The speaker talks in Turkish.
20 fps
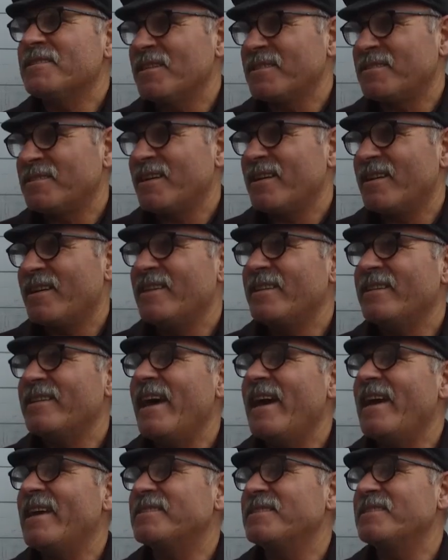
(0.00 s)
aslan kalır, ne
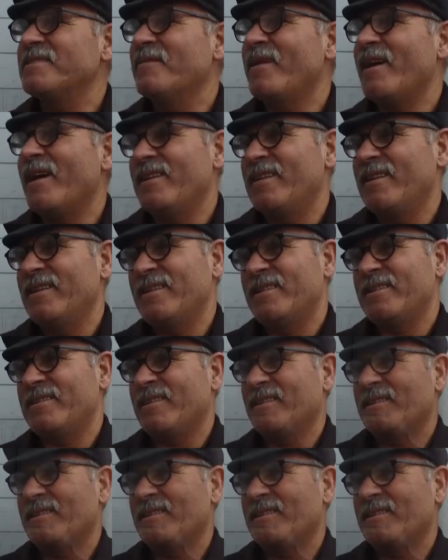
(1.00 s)
eski mahalleler